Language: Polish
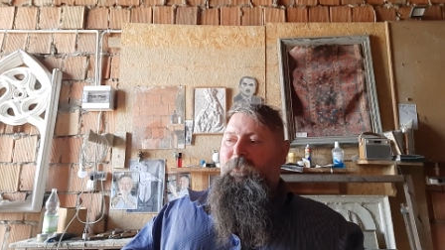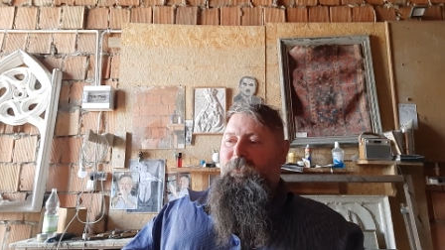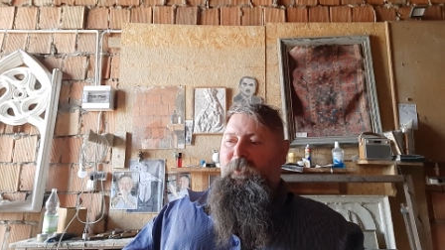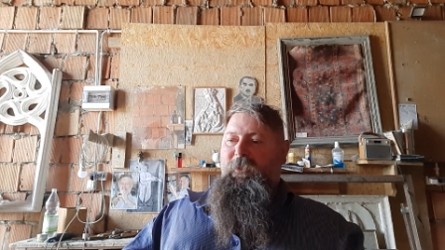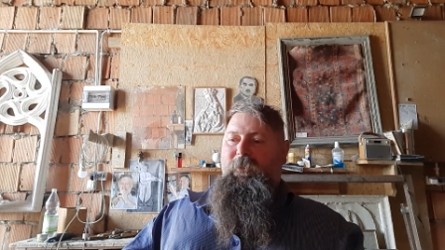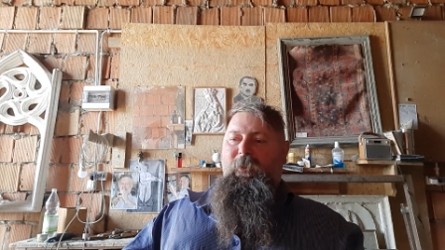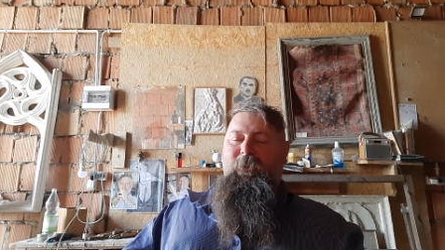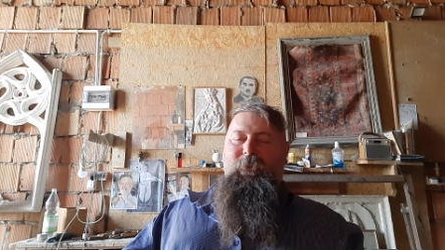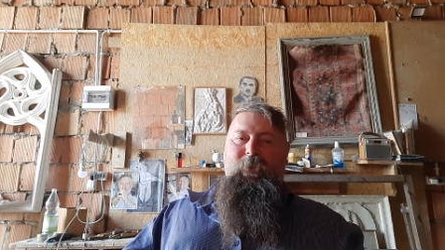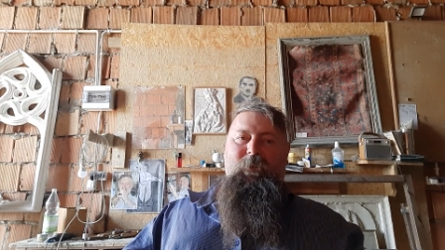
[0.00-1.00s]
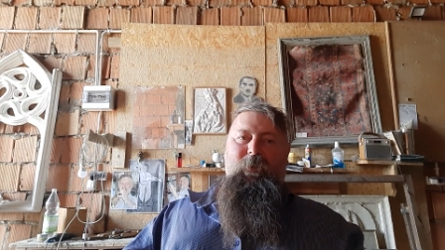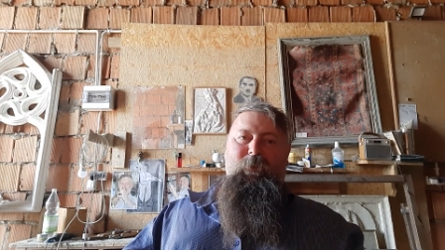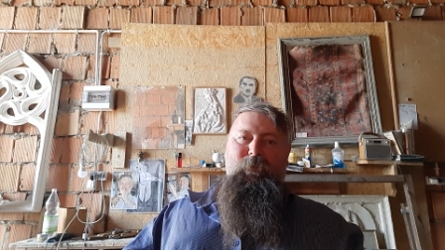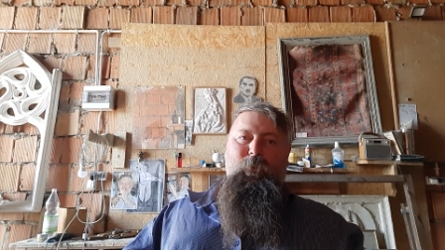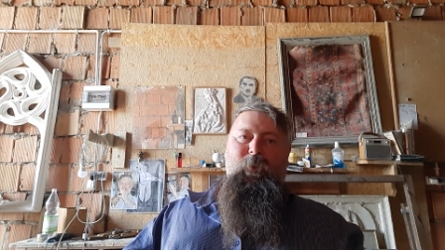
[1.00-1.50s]
No i że to
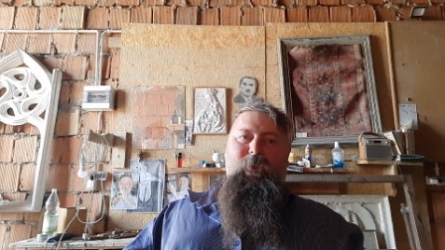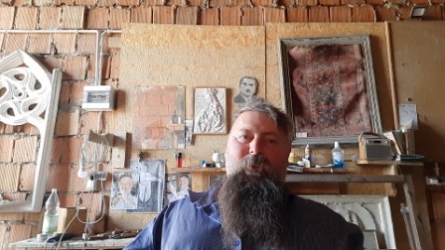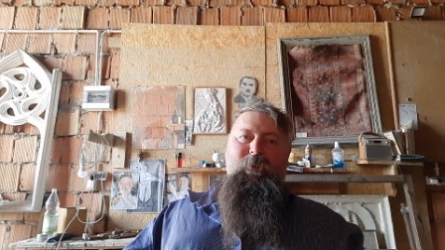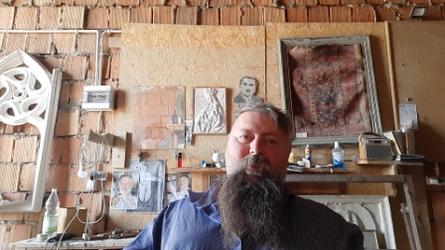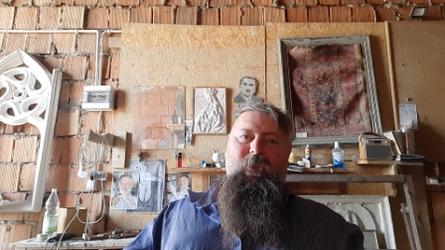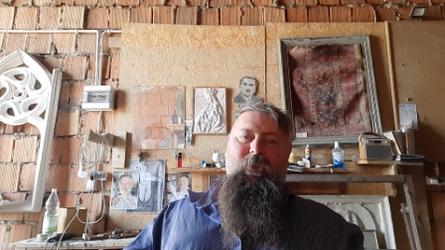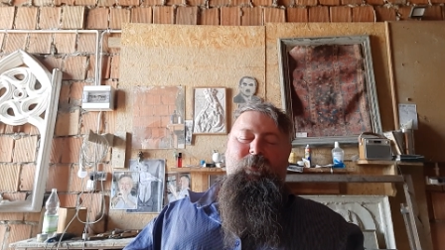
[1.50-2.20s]
cukier to jest tak,